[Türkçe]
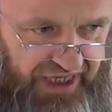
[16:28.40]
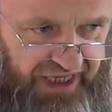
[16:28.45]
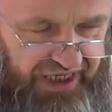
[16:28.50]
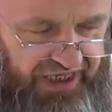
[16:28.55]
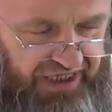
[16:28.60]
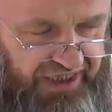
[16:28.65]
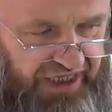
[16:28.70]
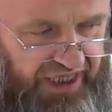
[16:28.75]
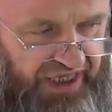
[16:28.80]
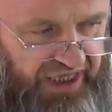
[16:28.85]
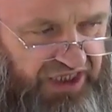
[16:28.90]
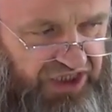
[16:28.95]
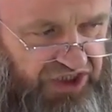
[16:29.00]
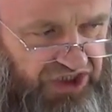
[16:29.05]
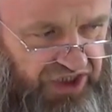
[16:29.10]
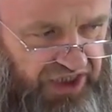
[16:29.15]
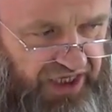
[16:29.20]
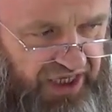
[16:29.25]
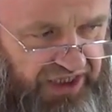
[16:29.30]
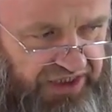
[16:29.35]
Elinde
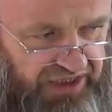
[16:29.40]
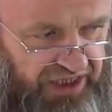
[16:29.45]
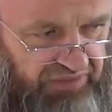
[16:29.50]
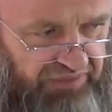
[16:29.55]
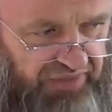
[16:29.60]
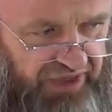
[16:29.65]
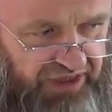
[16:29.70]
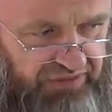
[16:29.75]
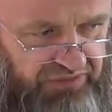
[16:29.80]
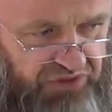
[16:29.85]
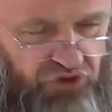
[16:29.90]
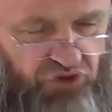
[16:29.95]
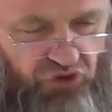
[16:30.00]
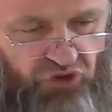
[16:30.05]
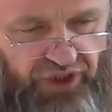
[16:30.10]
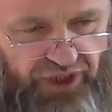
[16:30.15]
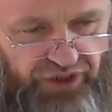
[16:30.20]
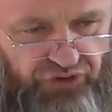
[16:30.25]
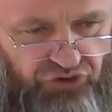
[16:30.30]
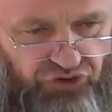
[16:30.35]
silahında mermisi
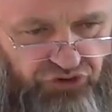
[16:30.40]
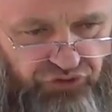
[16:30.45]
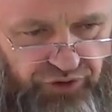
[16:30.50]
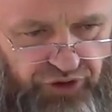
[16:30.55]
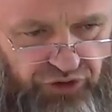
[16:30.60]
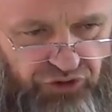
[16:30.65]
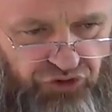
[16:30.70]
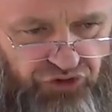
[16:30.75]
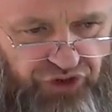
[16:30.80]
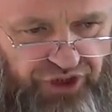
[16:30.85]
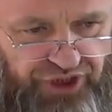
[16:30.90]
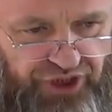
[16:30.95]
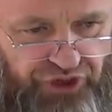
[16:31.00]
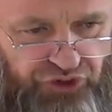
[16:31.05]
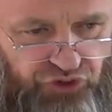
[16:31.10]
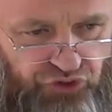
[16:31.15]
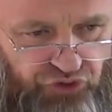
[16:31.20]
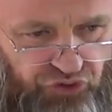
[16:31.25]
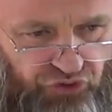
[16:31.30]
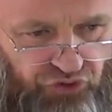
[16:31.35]
olan düşmanın
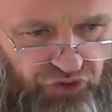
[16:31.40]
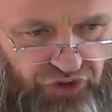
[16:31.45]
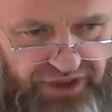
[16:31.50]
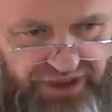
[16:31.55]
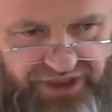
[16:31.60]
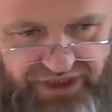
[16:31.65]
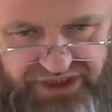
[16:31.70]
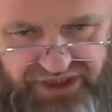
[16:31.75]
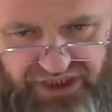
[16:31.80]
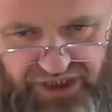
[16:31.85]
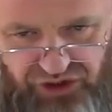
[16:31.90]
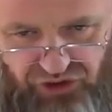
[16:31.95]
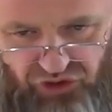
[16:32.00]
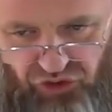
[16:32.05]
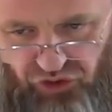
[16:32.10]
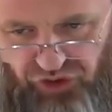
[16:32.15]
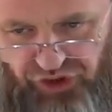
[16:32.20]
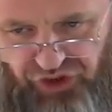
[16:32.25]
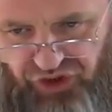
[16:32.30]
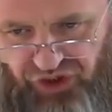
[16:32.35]
üzerine süngüyle gitsen ne
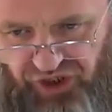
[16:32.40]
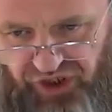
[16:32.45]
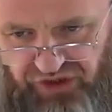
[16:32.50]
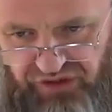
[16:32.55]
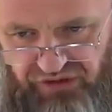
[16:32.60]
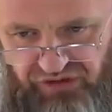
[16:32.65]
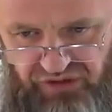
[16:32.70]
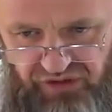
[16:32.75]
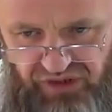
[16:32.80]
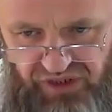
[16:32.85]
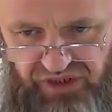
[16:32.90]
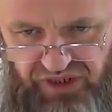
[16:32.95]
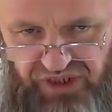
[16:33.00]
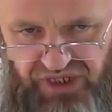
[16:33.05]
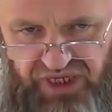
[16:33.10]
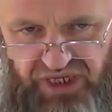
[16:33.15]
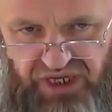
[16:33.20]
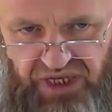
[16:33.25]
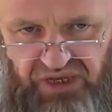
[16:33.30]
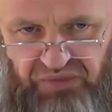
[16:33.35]
olacak?
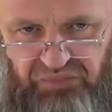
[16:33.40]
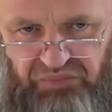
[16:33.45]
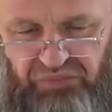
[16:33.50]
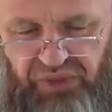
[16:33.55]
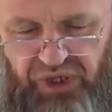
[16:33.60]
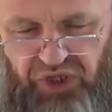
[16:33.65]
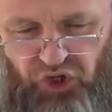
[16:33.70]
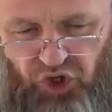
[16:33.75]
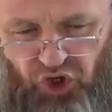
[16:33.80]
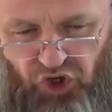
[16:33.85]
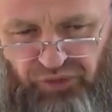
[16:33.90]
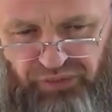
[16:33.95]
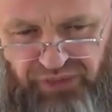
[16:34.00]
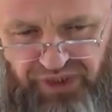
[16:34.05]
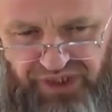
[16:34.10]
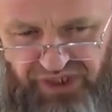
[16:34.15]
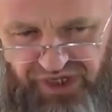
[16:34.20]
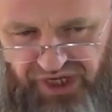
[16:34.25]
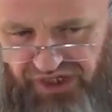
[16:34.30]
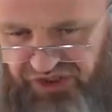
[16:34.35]
Ben
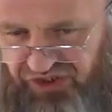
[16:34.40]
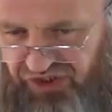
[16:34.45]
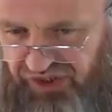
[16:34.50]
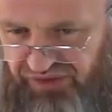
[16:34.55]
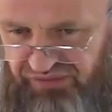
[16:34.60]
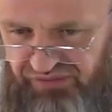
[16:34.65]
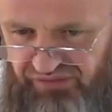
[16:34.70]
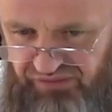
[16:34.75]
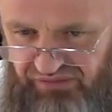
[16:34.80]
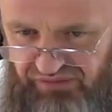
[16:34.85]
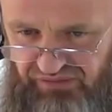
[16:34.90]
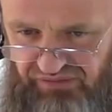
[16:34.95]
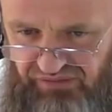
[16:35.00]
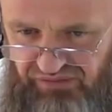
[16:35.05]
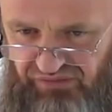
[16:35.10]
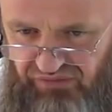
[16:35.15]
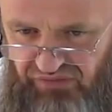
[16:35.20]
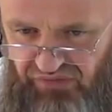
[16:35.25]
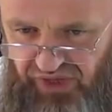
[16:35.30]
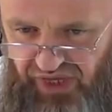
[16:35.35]
ölmeye razıyım.
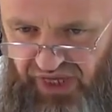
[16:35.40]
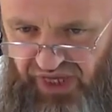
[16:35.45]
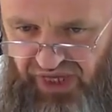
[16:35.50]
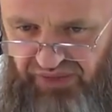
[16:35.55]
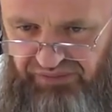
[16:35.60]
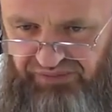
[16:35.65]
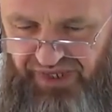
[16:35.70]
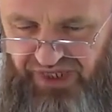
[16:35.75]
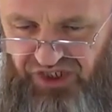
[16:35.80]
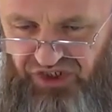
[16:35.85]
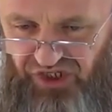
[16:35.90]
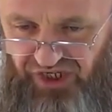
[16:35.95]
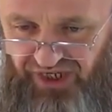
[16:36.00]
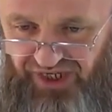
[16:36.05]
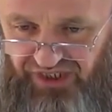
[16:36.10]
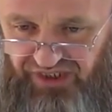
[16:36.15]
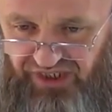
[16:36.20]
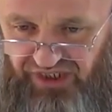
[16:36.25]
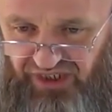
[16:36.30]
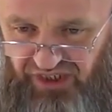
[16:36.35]
Ben
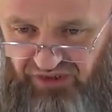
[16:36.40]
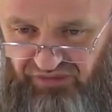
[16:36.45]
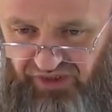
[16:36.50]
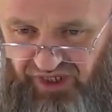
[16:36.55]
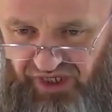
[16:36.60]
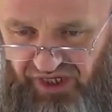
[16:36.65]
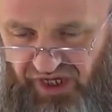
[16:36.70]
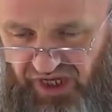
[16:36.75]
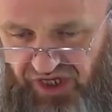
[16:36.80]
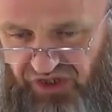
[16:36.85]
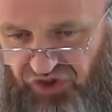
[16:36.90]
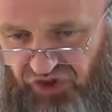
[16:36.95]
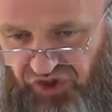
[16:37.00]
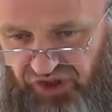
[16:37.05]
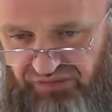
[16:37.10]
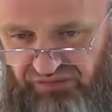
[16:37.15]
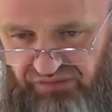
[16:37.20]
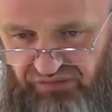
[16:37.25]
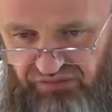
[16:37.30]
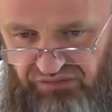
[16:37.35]
cennete girmeye
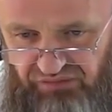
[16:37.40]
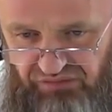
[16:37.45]
razıyım.